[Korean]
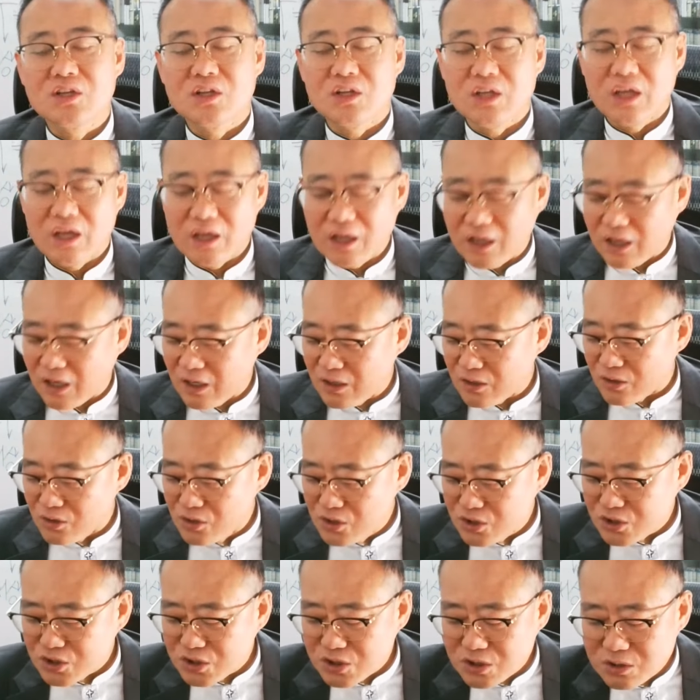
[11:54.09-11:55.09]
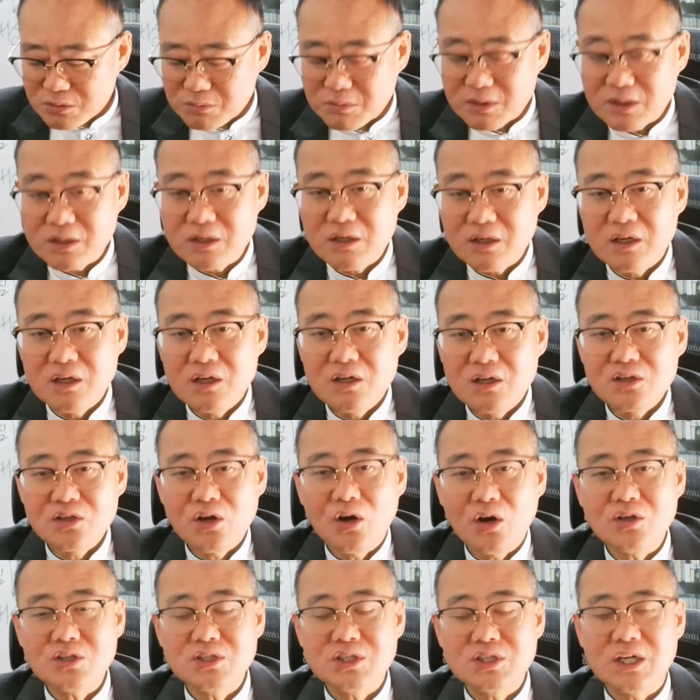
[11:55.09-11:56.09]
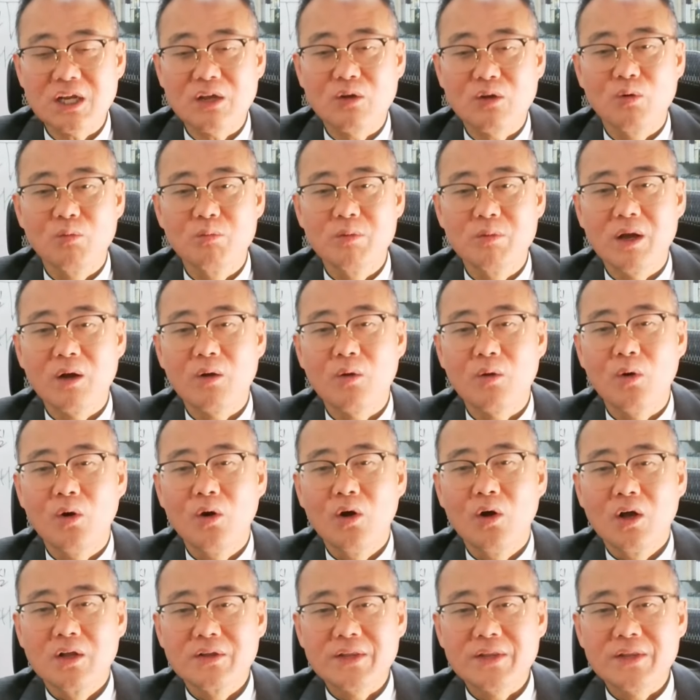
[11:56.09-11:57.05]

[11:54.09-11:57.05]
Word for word: 얘가 열심히 성실하게 공부해갖고